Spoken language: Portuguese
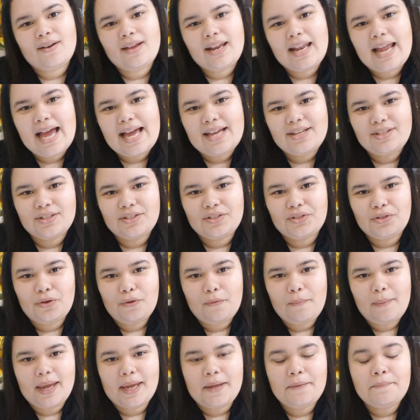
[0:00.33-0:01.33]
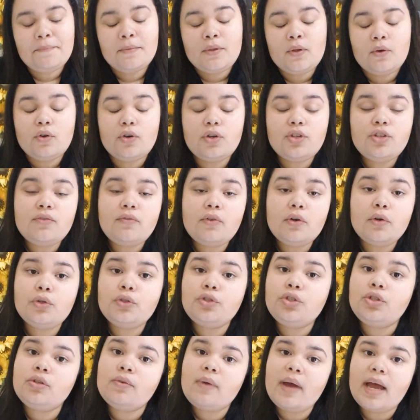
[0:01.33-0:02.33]
Olá, gente, tudo bem? Hoje eu vou
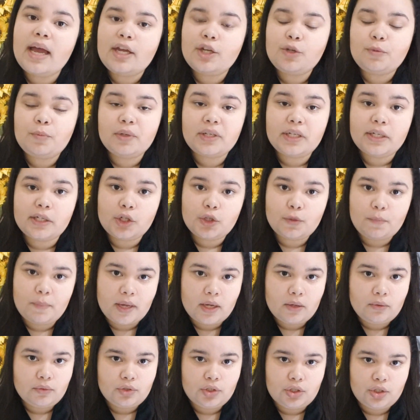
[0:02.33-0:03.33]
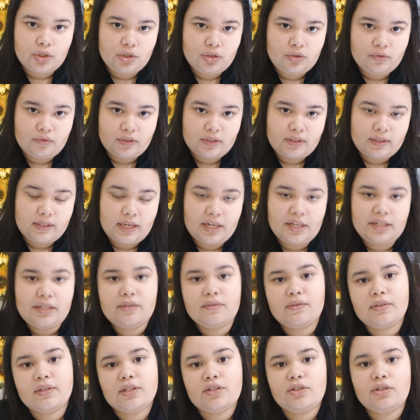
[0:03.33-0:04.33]
continuar respondendo as perguntinhas de vocês.
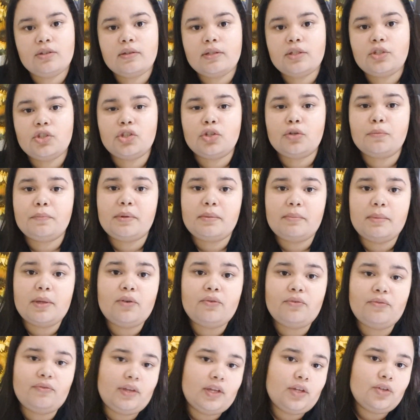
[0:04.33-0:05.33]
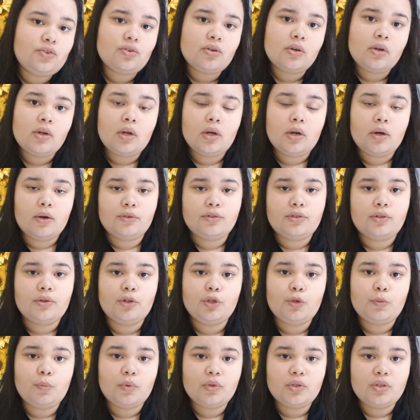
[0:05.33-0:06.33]
Se vocês não assistiram o primeiro vídeo, onde eu
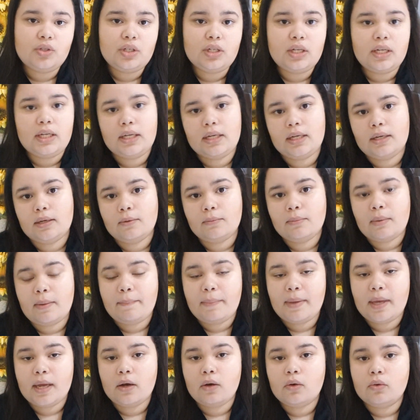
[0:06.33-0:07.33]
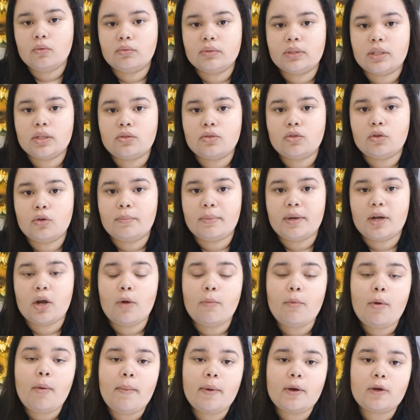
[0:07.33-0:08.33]
respondi uma pergunta sobre
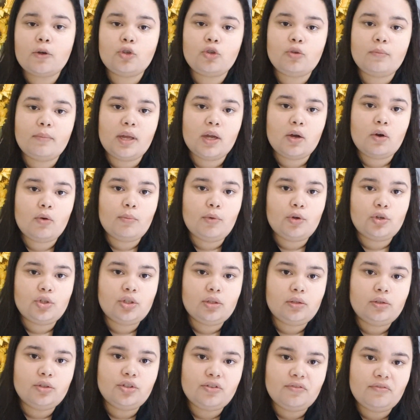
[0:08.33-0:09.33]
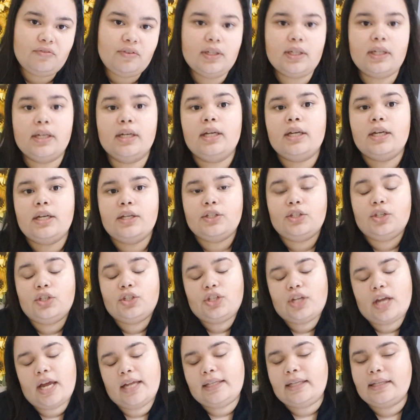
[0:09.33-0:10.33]
como eu me acostumei com o meu estilo de vida de
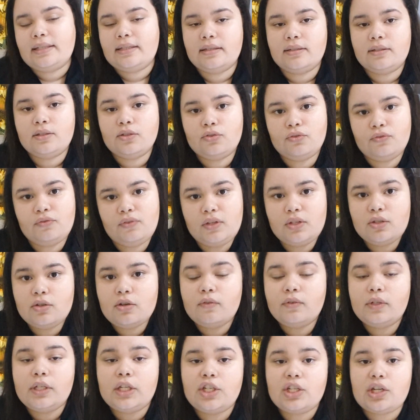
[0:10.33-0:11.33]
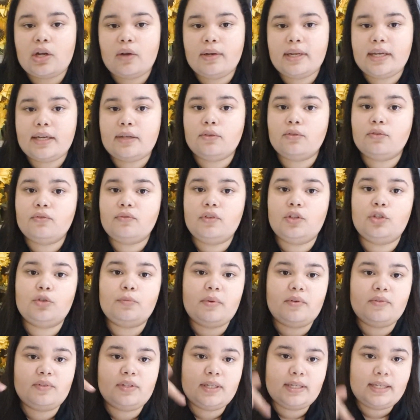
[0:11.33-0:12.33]
dieta e exercício físico, eu vou deixar o link do vídeo
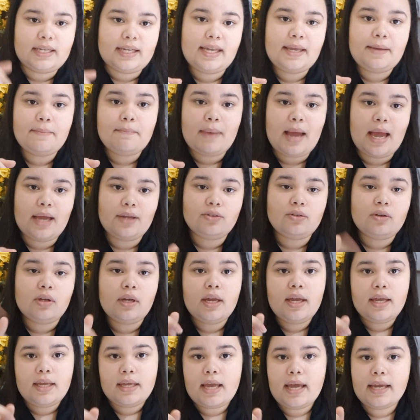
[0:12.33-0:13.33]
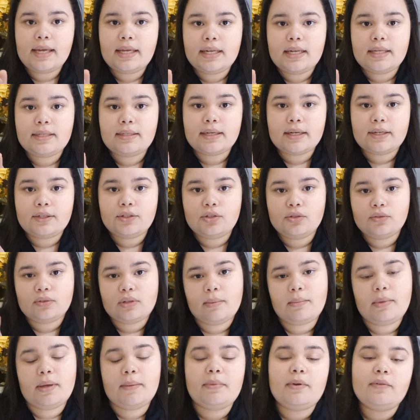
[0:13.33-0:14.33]
para vocês aqui embaixo e aqui nesse cantinho
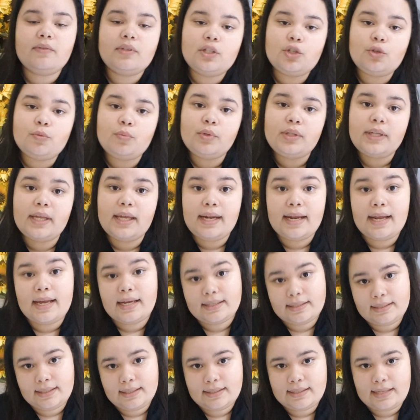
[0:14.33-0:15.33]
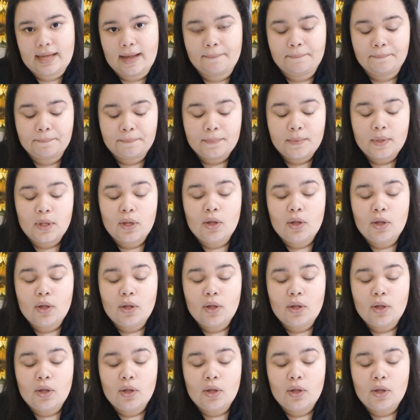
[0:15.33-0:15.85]
também para vocês poderem acessar.